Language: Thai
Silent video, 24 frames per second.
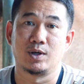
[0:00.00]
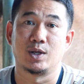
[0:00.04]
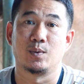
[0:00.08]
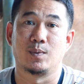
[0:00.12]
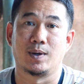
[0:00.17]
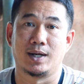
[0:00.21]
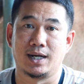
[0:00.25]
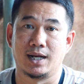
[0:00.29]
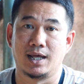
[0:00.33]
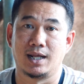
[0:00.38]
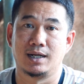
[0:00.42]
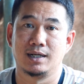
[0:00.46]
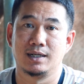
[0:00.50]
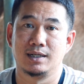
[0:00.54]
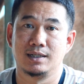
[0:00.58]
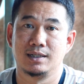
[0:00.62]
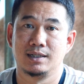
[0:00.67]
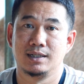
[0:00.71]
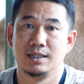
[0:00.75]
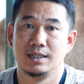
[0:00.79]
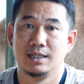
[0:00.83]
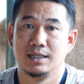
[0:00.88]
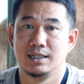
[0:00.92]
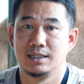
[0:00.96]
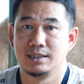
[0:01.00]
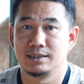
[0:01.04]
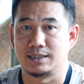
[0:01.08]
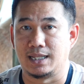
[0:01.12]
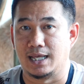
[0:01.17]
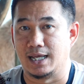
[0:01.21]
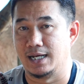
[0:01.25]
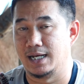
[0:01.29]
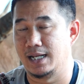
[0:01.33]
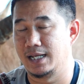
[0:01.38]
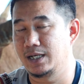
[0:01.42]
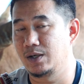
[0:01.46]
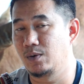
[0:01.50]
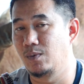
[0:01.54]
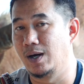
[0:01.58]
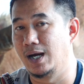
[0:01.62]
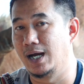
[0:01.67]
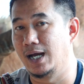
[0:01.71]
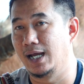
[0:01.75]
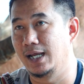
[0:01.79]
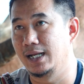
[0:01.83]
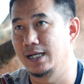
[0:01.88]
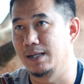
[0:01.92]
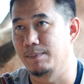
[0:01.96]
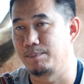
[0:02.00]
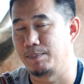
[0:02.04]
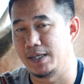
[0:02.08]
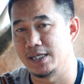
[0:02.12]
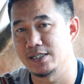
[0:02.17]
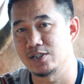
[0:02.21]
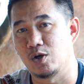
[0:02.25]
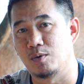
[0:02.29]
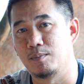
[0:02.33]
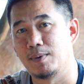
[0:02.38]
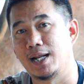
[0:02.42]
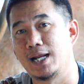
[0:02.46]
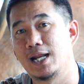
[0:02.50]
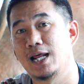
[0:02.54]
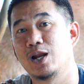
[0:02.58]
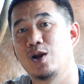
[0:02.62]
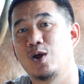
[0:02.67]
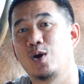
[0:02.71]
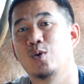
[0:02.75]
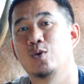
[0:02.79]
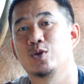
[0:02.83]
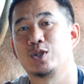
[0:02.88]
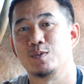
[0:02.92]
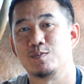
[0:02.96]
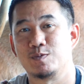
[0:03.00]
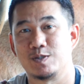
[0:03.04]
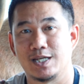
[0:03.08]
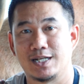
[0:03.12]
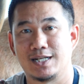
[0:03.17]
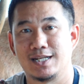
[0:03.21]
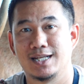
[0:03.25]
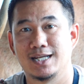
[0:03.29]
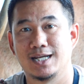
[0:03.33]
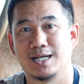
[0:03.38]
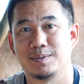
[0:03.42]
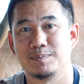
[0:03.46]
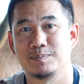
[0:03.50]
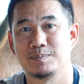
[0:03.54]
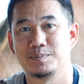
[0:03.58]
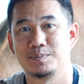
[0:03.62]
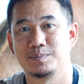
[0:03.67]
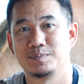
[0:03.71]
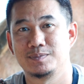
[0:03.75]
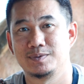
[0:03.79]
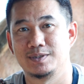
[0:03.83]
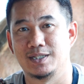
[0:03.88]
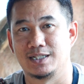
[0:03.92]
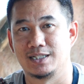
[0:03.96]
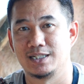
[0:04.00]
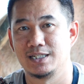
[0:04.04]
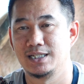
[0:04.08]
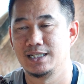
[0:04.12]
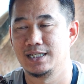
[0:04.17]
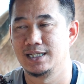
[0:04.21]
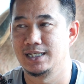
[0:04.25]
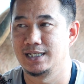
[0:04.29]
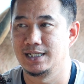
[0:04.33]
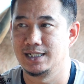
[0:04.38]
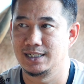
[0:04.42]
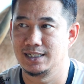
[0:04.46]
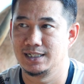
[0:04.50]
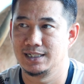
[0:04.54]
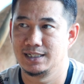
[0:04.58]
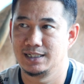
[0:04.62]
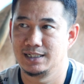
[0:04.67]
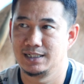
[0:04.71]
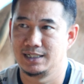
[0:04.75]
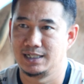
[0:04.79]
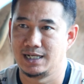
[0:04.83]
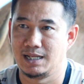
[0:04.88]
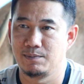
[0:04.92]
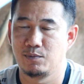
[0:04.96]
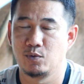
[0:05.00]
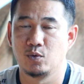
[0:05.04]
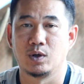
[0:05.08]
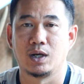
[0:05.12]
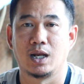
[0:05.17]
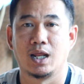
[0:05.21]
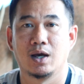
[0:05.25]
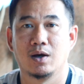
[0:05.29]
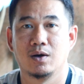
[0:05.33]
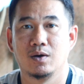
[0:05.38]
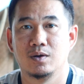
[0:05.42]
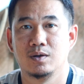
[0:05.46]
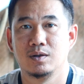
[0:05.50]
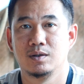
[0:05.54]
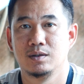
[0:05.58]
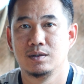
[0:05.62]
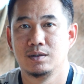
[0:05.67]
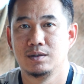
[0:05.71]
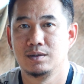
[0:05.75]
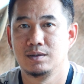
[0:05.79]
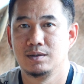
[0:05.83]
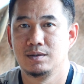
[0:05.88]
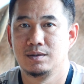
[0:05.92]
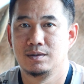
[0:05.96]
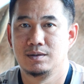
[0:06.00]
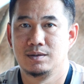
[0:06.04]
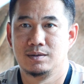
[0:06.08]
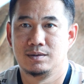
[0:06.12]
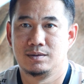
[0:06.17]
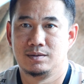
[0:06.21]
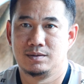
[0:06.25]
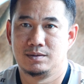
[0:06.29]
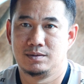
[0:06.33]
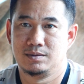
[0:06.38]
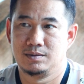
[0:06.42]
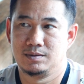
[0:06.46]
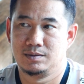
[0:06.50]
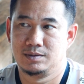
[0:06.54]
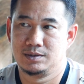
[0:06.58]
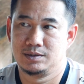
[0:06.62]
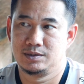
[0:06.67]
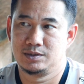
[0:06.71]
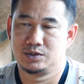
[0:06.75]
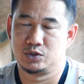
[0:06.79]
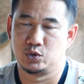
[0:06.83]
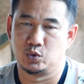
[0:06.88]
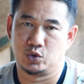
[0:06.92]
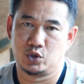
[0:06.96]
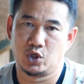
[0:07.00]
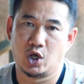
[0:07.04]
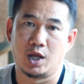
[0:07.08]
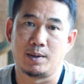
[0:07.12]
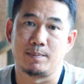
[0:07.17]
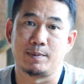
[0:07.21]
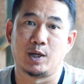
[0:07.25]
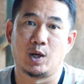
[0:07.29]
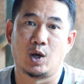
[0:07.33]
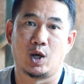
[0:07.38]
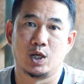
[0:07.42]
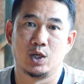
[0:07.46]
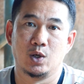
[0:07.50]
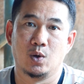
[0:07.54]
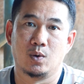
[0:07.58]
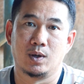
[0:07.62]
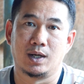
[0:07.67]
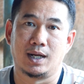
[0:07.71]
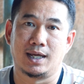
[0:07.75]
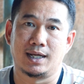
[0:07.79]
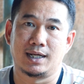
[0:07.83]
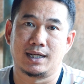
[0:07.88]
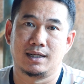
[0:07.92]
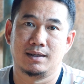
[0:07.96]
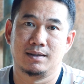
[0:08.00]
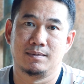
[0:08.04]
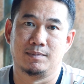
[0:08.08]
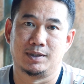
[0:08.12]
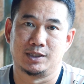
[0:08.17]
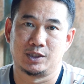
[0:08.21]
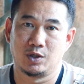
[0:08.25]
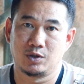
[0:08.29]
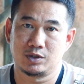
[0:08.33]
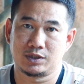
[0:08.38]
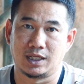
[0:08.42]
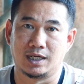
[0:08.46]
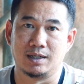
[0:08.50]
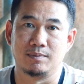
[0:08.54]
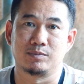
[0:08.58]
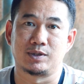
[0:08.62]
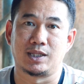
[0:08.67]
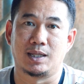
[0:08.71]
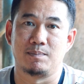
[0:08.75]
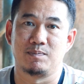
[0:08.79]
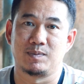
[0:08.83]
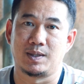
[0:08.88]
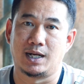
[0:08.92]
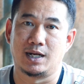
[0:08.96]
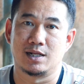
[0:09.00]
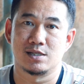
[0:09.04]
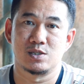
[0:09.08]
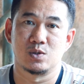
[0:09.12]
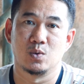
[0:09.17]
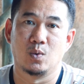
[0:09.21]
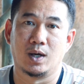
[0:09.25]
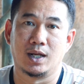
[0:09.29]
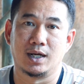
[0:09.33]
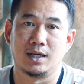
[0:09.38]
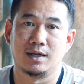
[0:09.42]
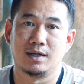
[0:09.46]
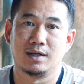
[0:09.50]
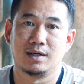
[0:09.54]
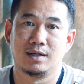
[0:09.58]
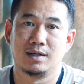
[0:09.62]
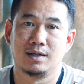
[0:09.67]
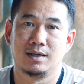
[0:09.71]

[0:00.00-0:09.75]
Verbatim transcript: วในวันนั้นแต่ในควายเนี่ยปี 2567เนี่ยครับ อย่างที่ได้พูดแล้ว จุดด้อยมันน้อยลงแล้ว มันต้องเติมเต็มแต่ละส่วน